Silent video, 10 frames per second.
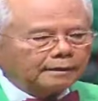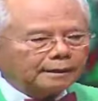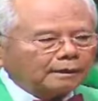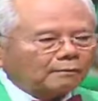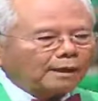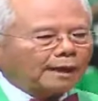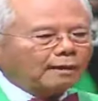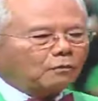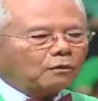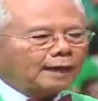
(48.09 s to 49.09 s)
Walang
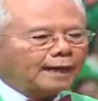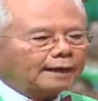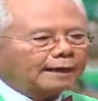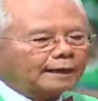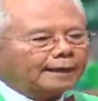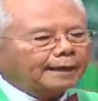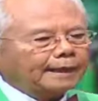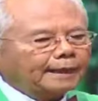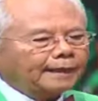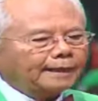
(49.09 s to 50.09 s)
kulang.
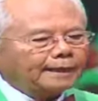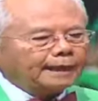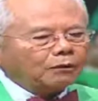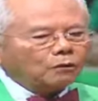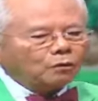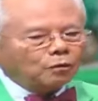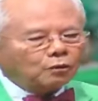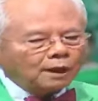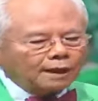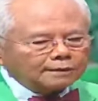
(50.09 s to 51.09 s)
Hindi
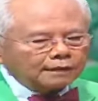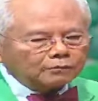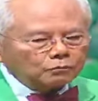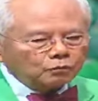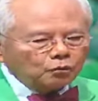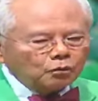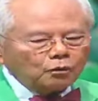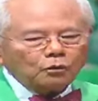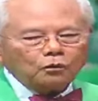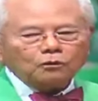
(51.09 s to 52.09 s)
nagkukulang sa
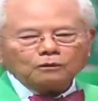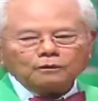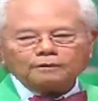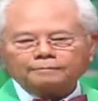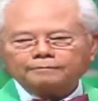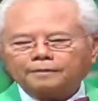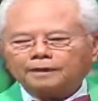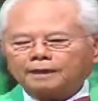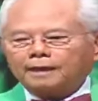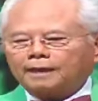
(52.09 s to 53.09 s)
tulog,
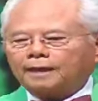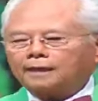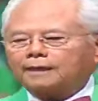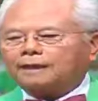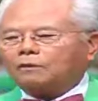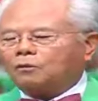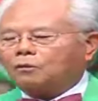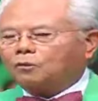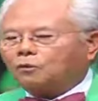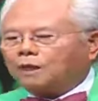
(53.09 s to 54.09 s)
hindi
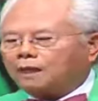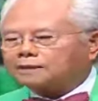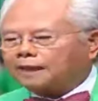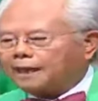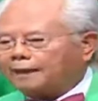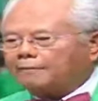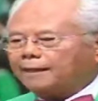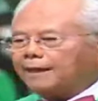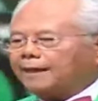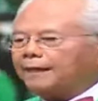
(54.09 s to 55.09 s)
nagkukulang sa
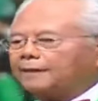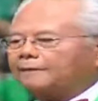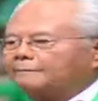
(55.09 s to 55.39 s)
kaibigan,